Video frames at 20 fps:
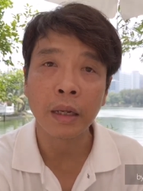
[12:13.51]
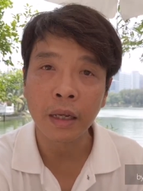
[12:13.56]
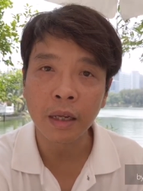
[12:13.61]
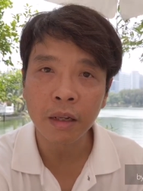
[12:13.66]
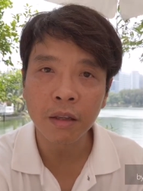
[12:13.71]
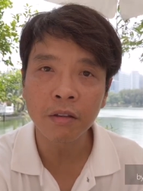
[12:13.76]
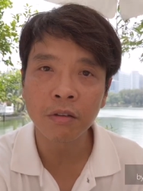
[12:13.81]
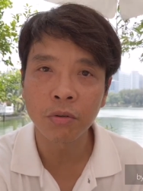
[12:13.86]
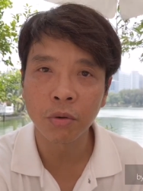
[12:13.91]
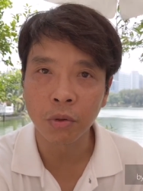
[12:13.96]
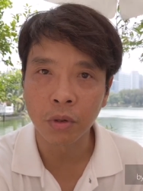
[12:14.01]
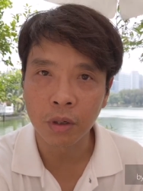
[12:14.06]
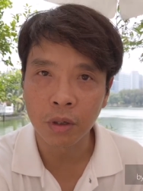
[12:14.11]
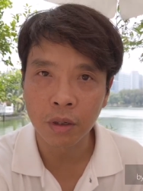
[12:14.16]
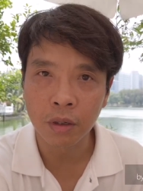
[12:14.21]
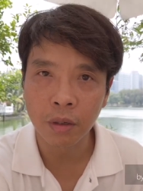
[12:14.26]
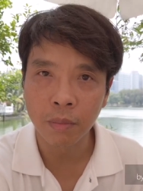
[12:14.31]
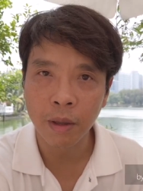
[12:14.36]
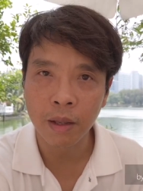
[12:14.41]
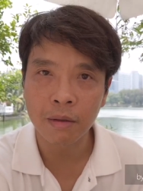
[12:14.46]
ดีที่สุด
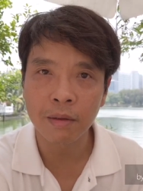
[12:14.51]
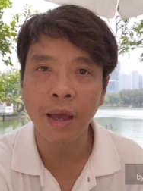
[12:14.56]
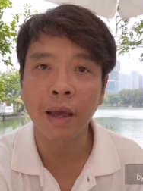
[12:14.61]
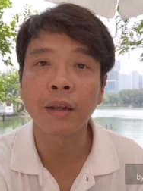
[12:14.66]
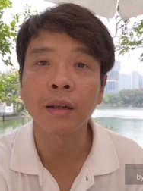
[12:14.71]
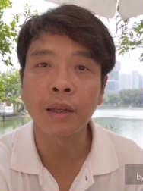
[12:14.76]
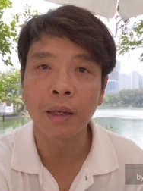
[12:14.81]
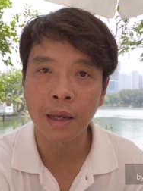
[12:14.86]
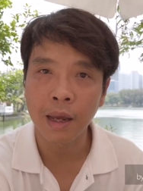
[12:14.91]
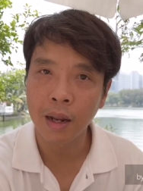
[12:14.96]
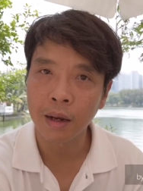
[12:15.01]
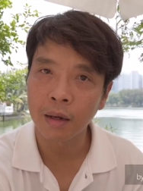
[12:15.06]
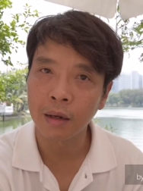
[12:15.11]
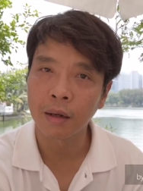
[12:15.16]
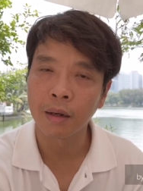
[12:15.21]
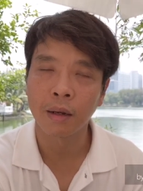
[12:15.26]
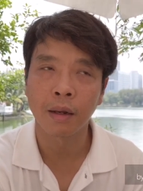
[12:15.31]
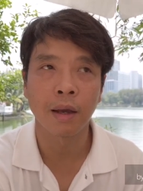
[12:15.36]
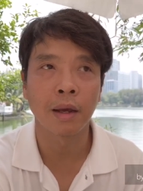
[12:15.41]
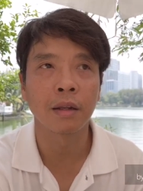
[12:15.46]
คือเป็นแสงเทียน
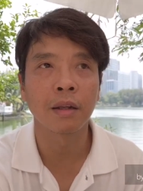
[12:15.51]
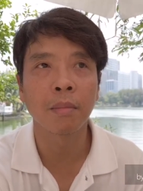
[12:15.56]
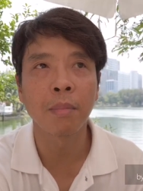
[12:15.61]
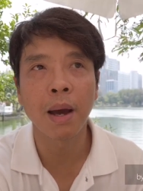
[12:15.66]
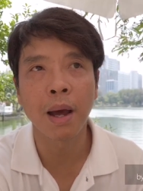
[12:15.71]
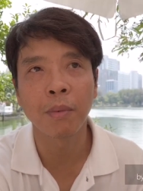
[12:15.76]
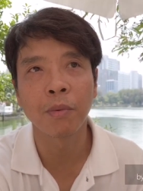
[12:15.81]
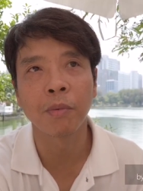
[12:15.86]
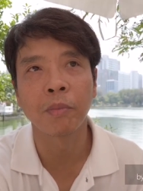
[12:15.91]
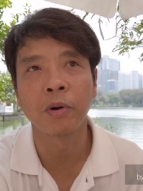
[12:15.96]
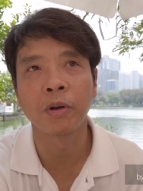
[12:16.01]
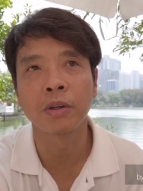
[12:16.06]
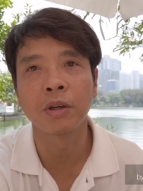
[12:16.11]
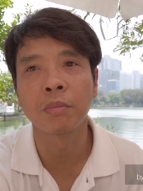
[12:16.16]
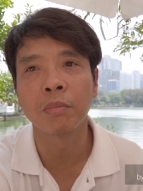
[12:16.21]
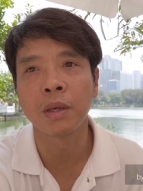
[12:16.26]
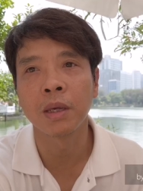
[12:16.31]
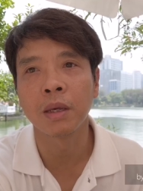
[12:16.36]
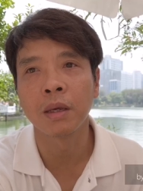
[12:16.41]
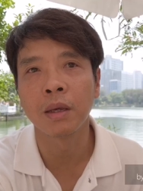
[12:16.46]
นะที่บ้านผมก็
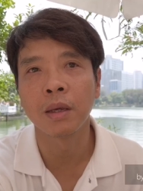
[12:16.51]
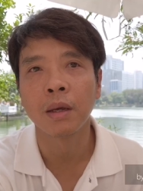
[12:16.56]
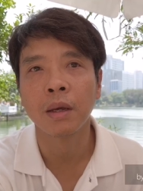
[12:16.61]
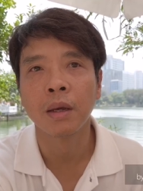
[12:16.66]
จะมี